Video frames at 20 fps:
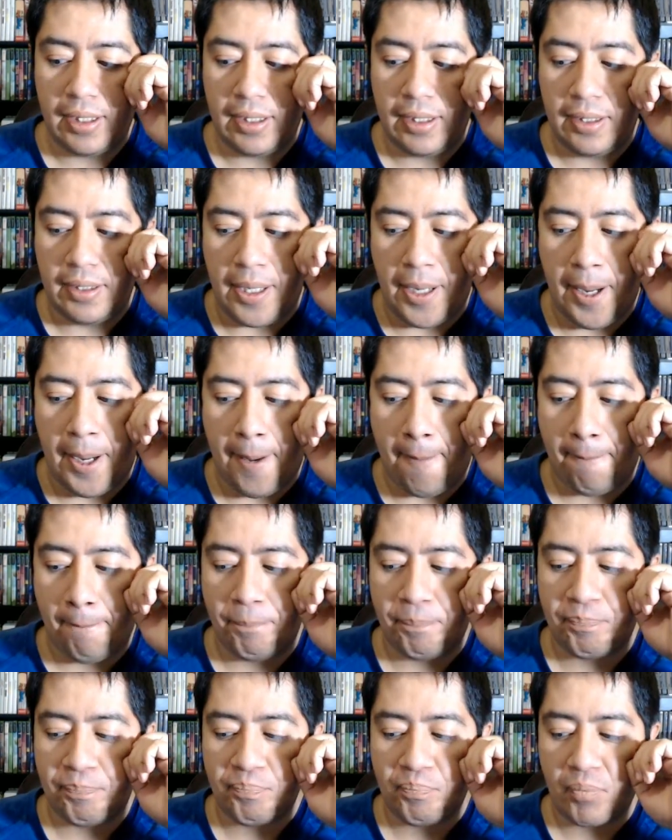
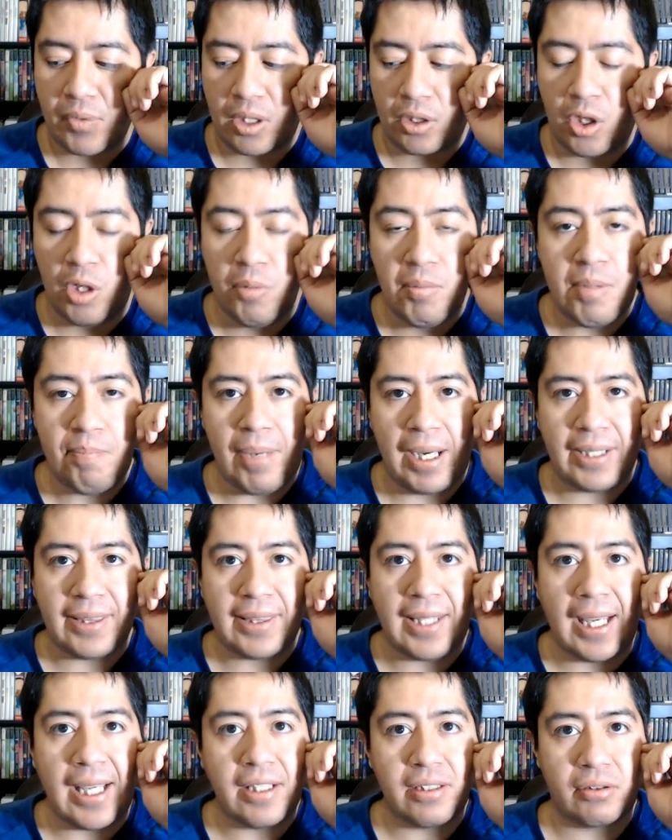¿Cómo
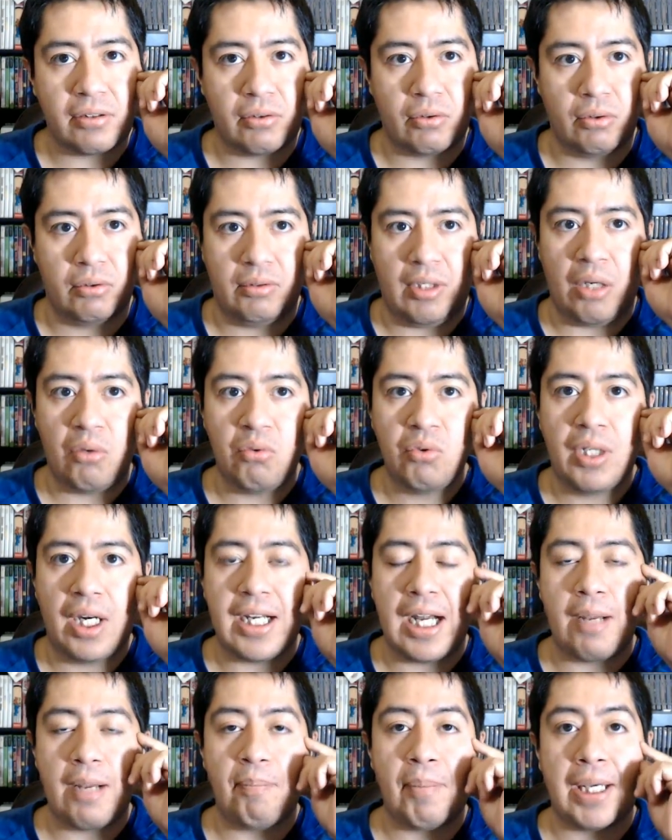impacta esto a un
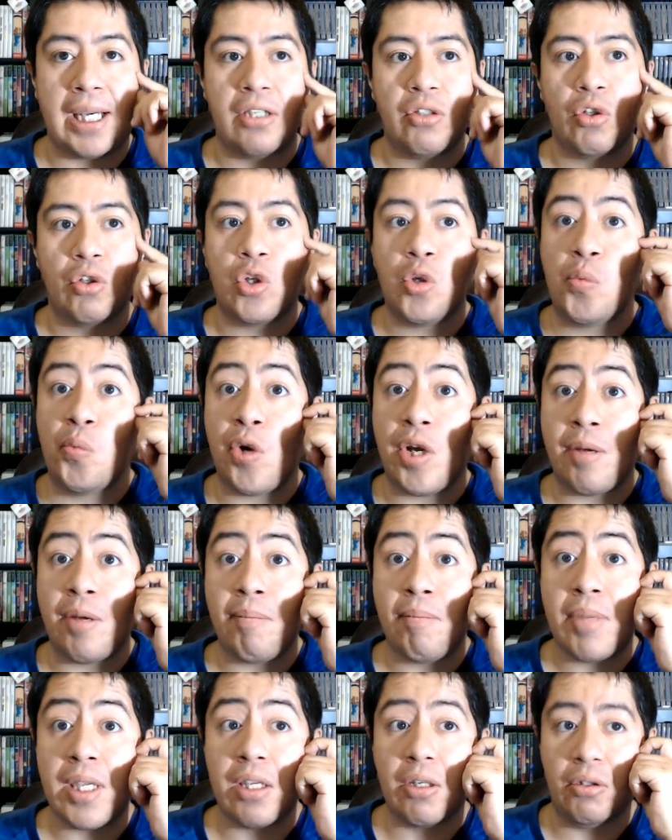canal pequeño como el
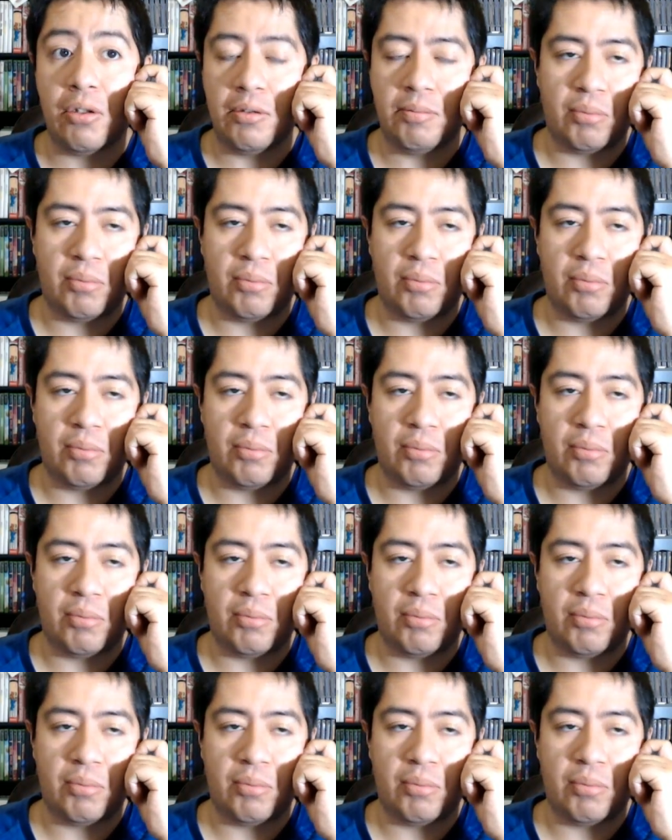mío?